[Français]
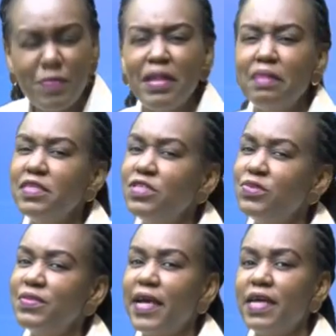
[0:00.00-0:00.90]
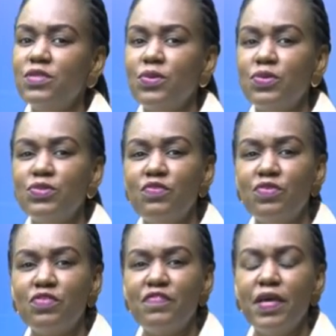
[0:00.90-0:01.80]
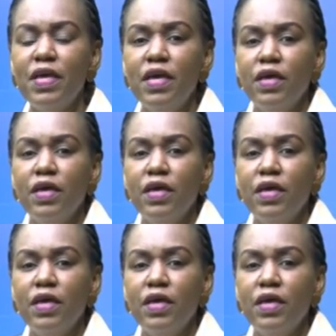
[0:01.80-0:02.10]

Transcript: Madame, Messieurs, très heureuse de vous retrouver